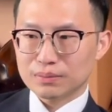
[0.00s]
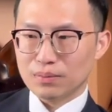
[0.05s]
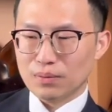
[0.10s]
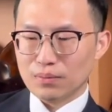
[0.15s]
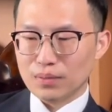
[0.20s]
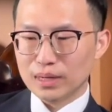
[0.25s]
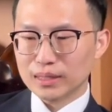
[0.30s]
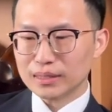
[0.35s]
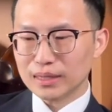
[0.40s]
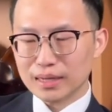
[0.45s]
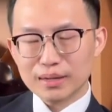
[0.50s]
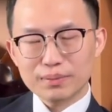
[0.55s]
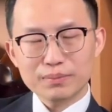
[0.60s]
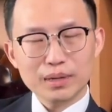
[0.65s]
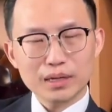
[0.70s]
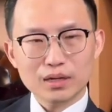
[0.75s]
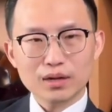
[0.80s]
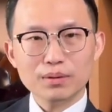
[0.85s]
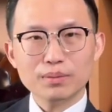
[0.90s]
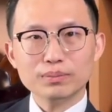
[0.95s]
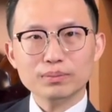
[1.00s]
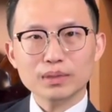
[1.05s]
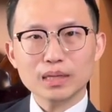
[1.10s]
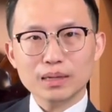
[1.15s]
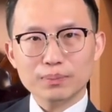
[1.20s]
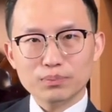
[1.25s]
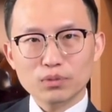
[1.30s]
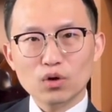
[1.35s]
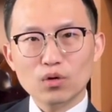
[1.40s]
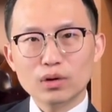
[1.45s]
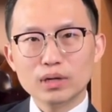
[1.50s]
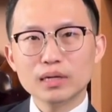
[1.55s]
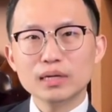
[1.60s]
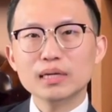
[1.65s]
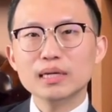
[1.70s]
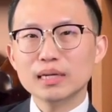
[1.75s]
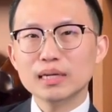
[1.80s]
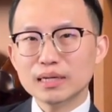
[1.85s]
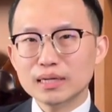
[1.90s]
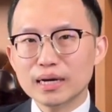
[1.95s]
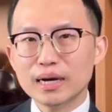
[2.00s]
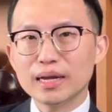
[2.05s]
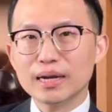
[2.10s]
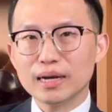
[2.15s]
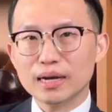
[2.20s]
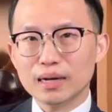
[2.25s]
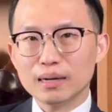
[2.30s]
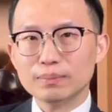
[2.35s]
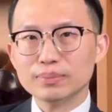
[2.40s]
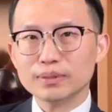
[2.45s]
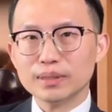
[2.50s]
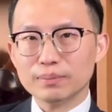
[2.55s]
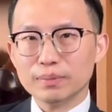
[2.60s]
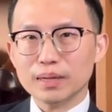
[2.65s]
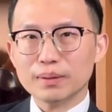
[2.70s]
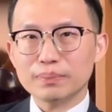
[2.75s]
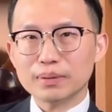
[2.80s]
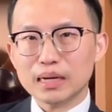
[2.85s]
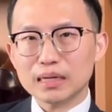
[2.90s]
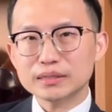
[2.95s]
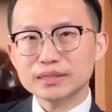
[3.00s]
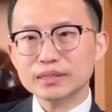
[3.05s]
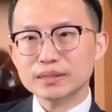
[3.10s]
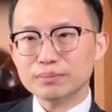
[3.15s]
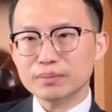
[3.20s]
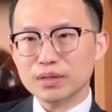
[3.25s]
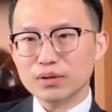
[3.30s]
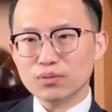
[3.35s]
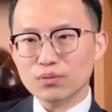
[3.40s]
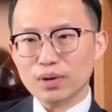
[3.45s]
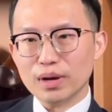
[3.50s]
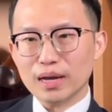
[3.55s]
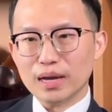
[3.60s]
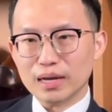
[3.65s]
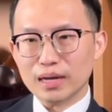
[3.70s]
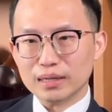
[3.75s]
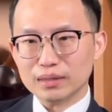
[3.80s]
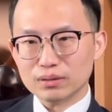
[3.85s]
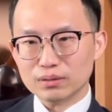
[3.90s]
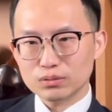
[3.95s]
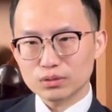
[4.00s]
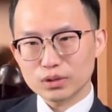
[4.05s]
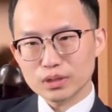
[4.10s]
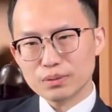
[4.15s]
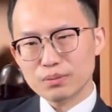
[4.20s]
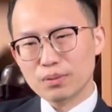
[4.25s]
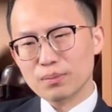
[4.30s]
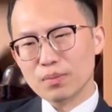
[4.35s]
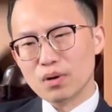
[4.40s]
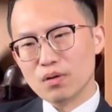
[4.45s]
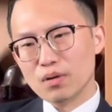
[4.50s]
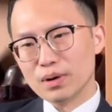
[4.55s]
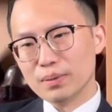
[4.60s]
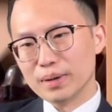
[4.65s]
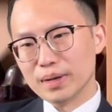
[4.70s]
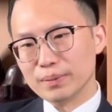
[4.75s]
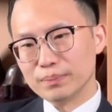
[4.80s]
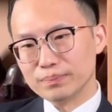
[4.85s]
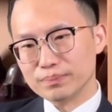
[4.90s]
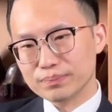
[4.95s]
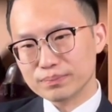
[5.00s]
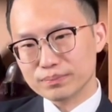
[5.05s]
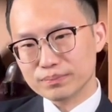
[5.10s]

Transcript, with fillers: ผมว่าเทรนด์มันก็เติบโตขึ้นเรื่อยๆนะครับสำหรับคลาสสิกเมนแวร์โดยที่ผมมองว่าแบบ